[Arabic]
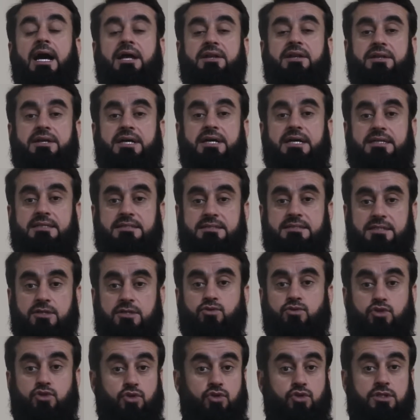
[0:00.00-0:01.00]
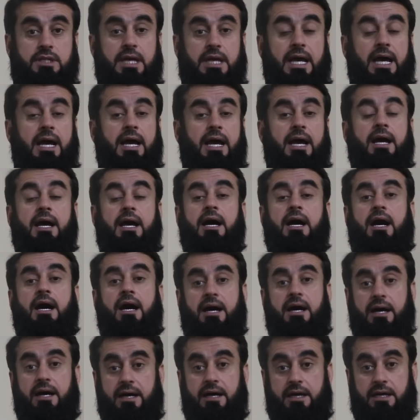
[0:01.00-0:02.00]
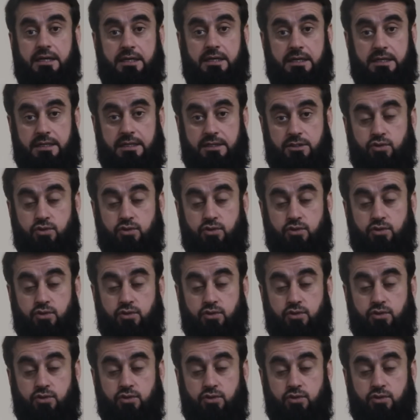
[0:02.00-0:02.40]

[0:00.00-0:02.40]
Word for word: ان زوج اختها آه،